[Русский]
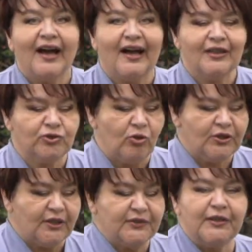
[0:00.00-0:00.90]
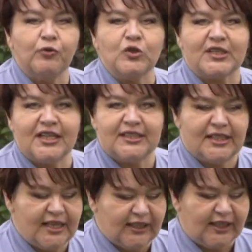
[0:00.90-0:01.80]
Как только вы его
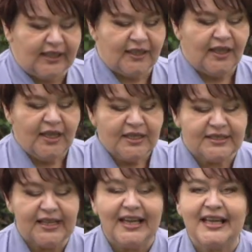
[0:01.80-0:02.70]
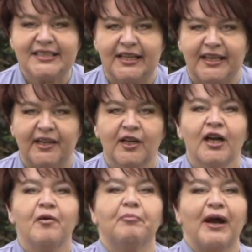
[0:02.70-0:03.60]
застригли, срезали,
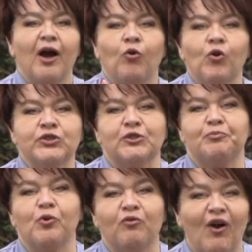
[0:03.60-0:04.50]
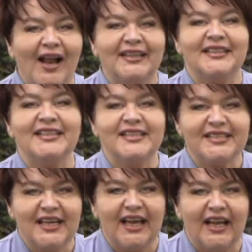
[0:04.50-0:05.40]
проходит буквально
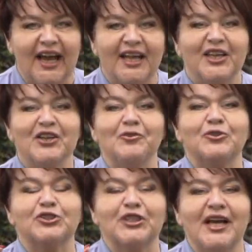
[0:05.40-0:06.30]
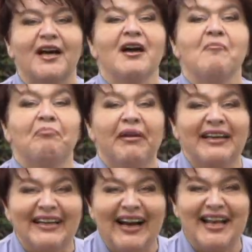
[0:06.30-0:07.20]
неделя, и уже
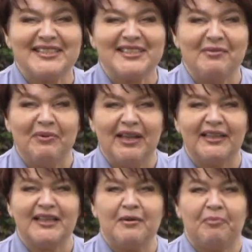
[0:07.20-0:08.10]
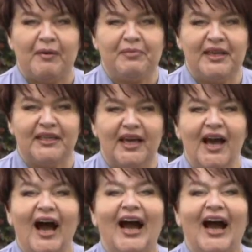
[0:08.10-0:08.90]
прекрасные молодые побеги.